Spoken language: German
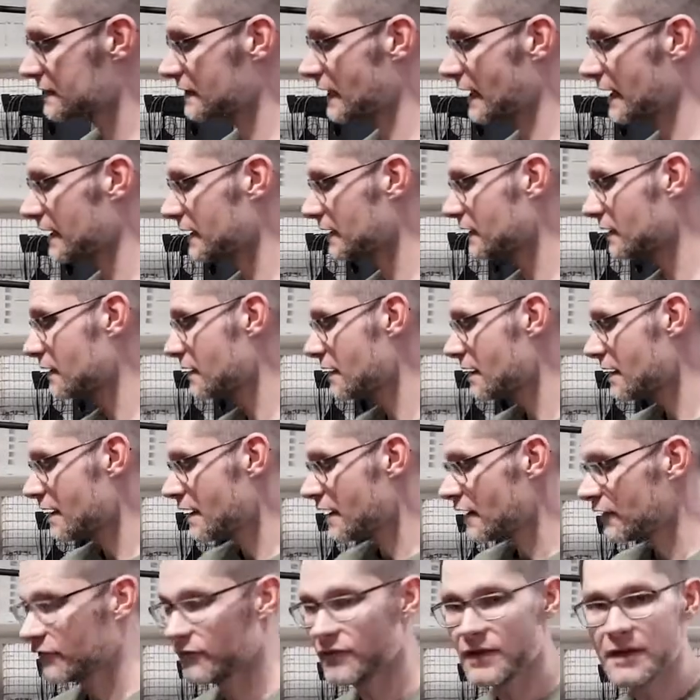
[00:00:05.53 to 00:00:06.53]
zeigen,
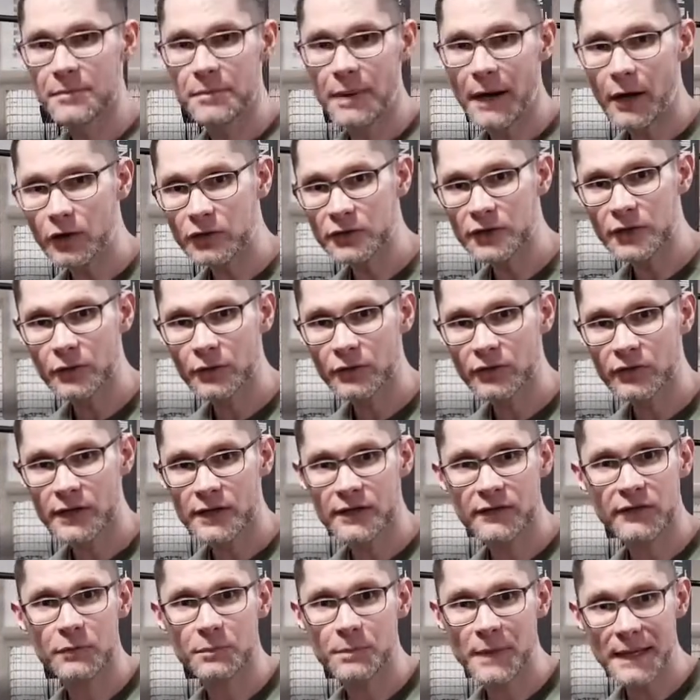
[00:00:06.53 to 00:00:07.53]
wie baut ihr
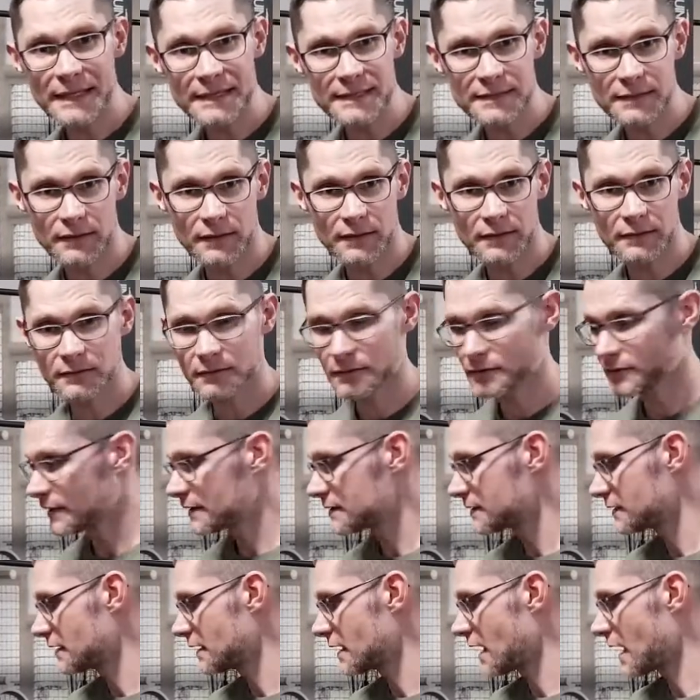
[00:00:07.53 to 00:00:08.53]
unseren Spacer,
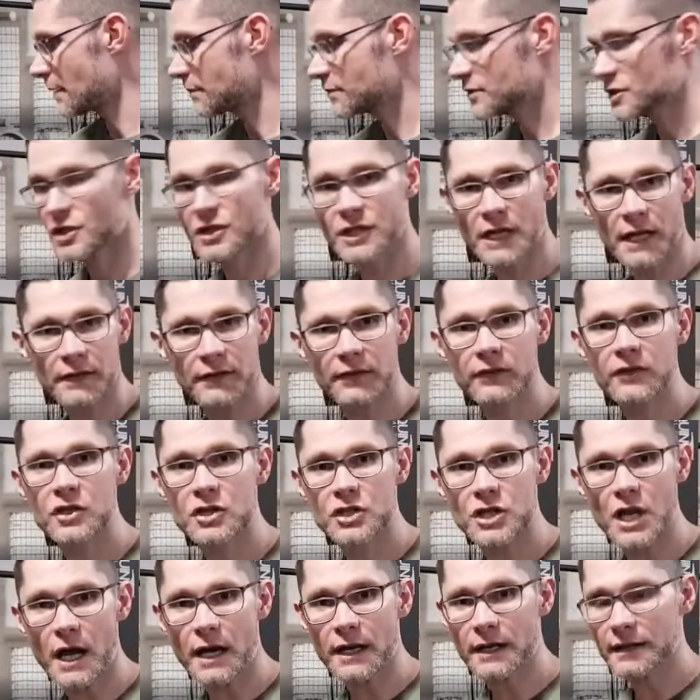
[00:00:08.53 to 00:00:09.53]
quasi die
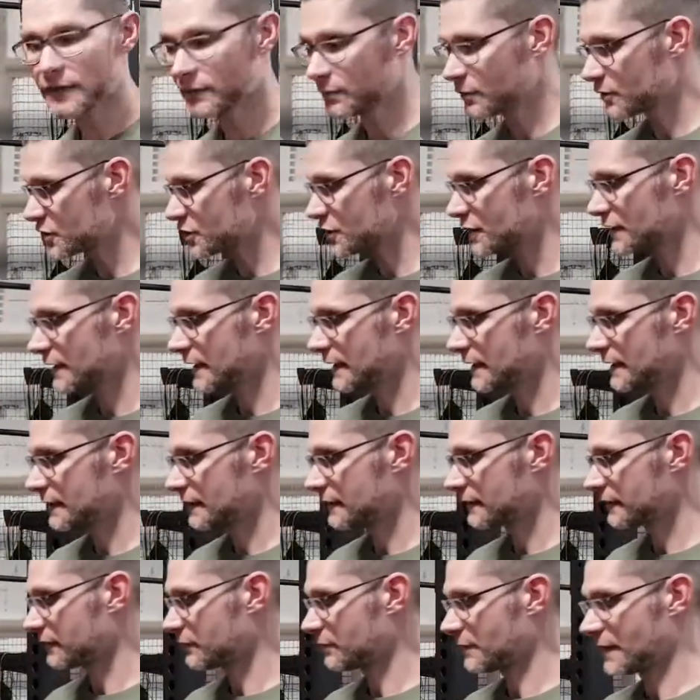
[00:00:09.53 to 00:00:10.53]
Abstandsstange zwischen den
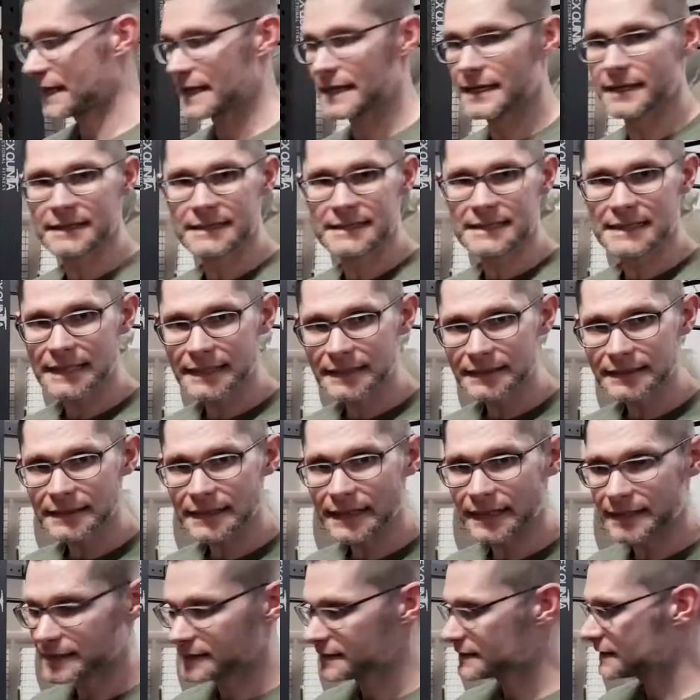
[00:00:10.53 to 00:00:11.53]
zwei
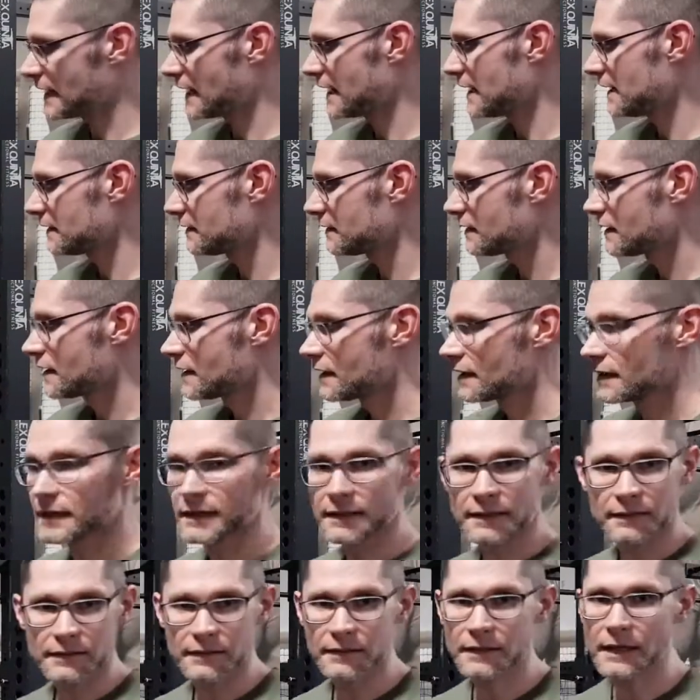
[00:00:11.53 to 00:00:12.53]
Sling-Trainerseilen,
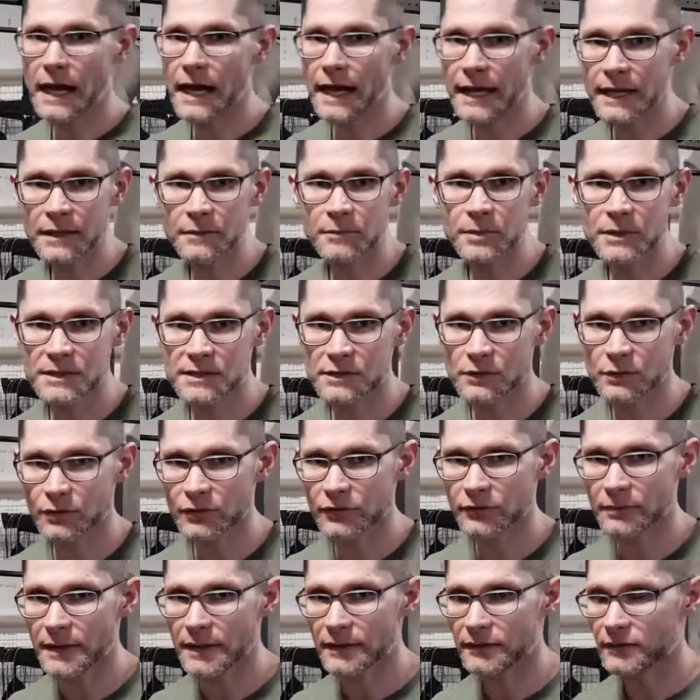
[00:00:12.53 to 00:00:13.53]
richtig ein
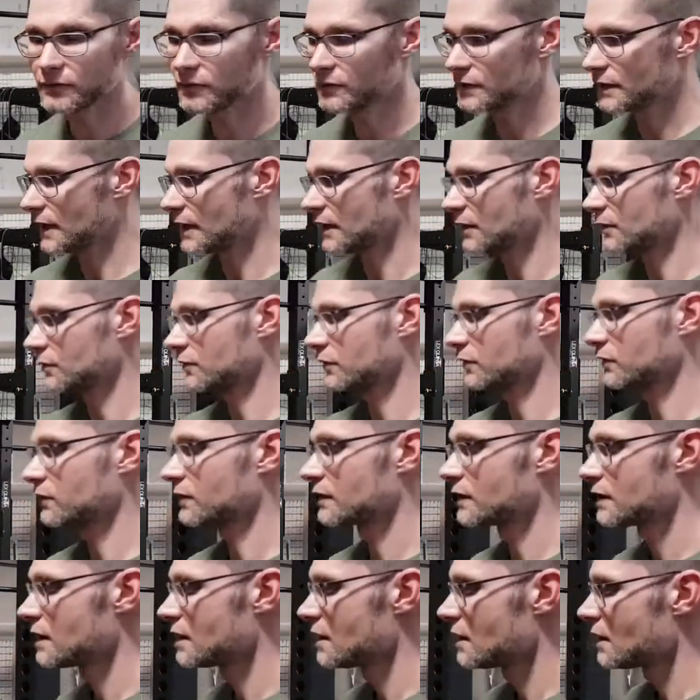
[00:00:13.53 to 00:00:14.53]
bzw. wieder aus.
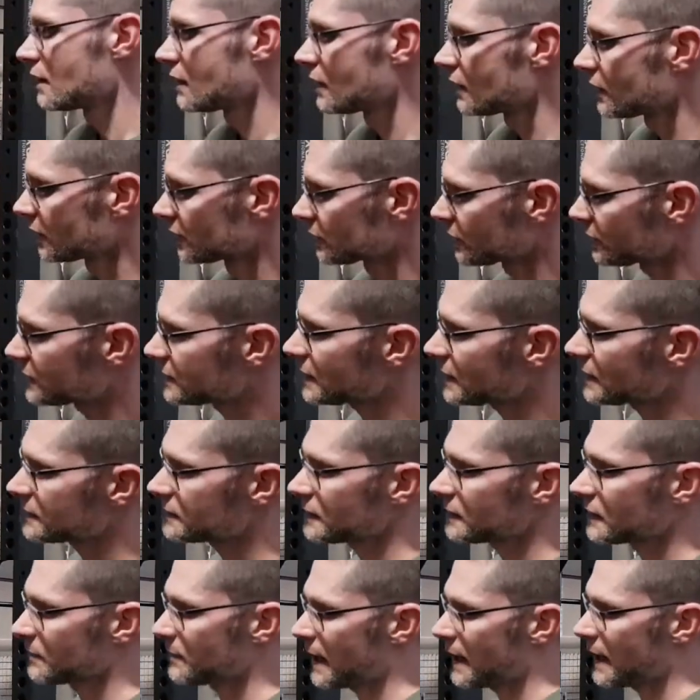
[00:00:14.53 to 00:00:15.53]

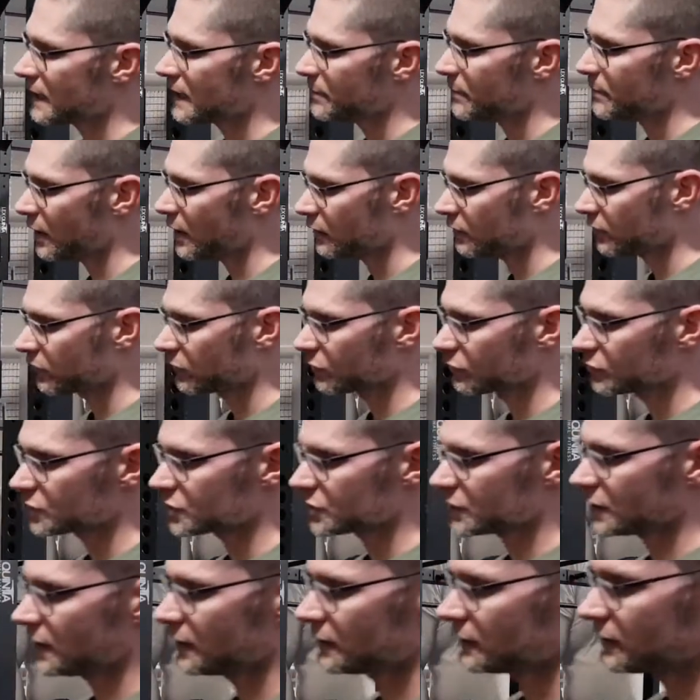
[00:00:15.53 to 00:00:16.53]
Grundsätzlich im eingebauten
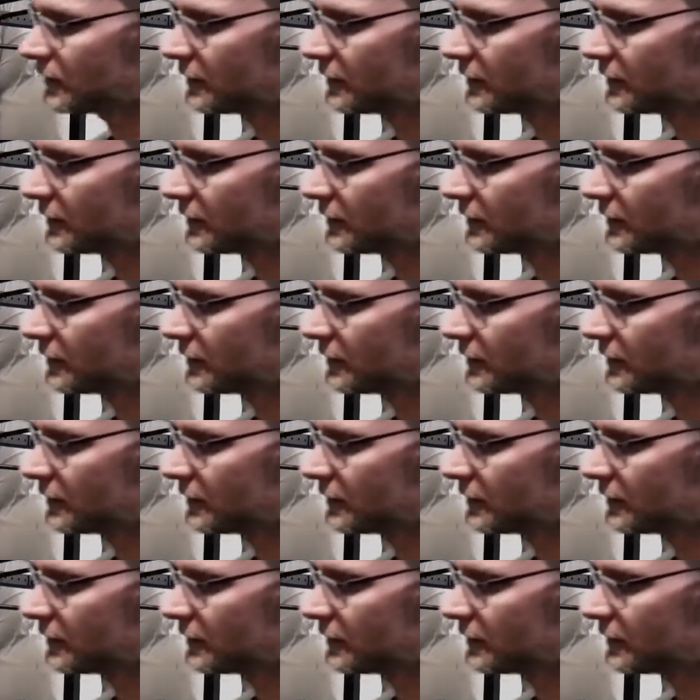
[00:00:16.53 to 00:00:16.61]
Zustand